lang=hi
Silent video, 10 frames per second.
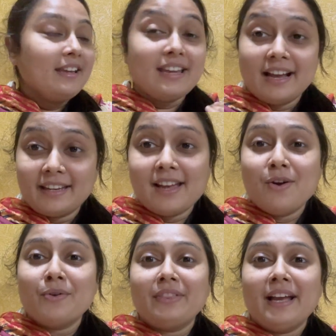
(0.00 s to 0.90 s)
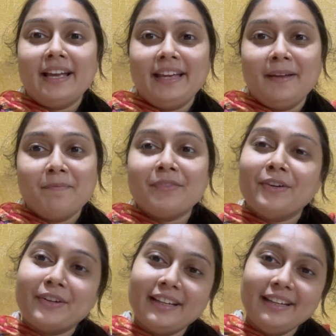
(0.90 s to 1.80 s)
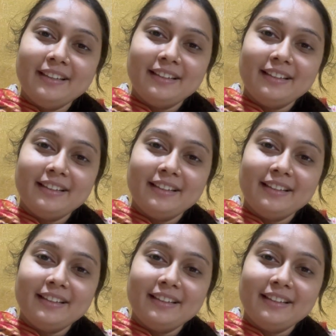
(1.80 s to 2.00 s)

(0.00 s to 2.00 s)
क्या क्या होता है ओके